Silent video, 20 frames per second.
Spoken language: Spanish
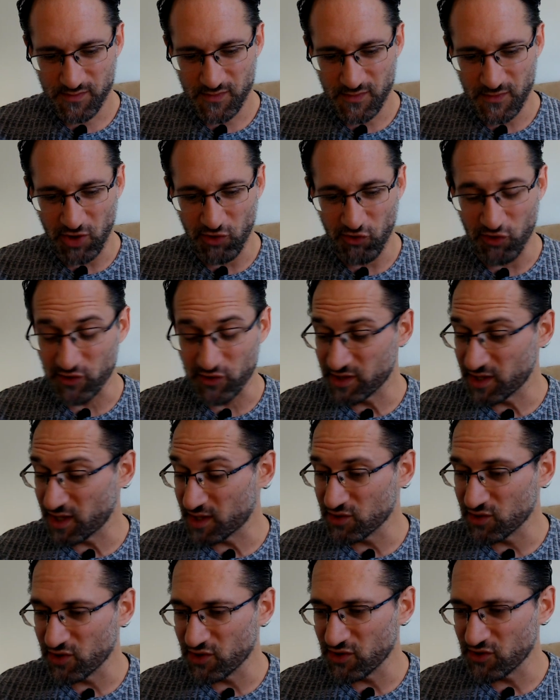Yo
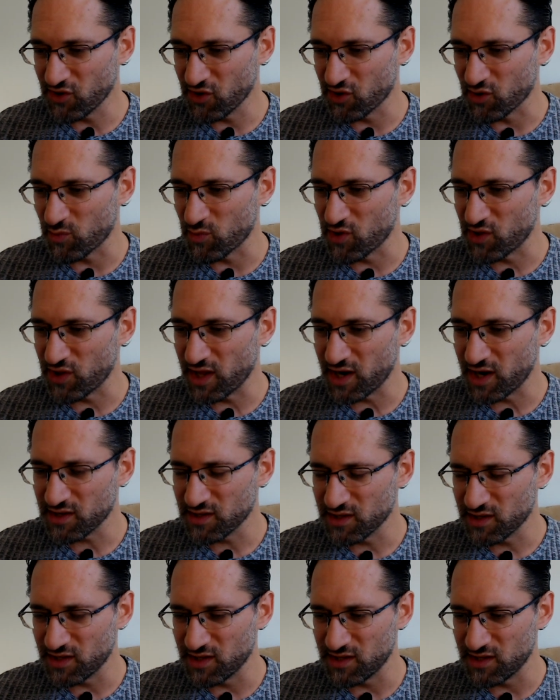entiendo esto como dar
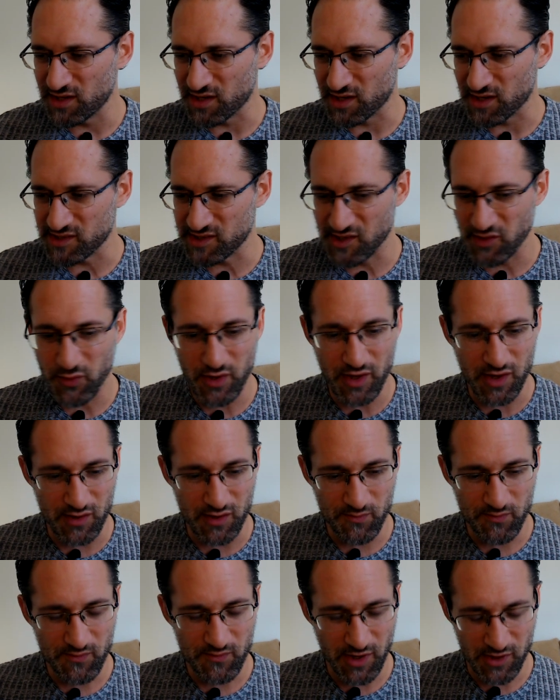y recibir
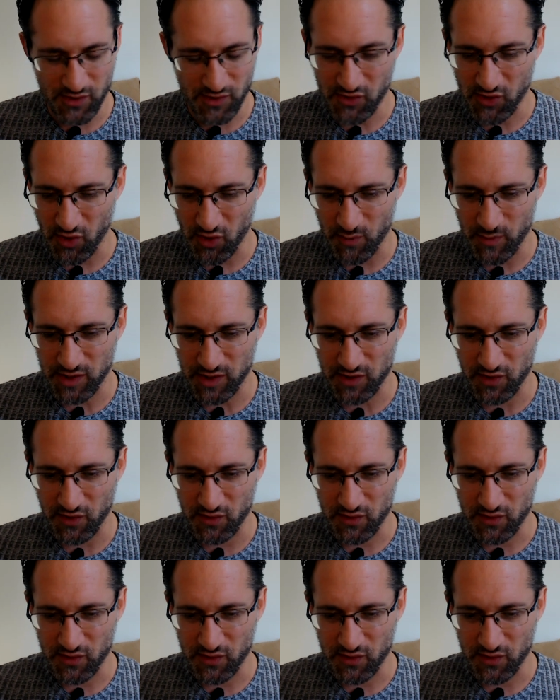en este momento.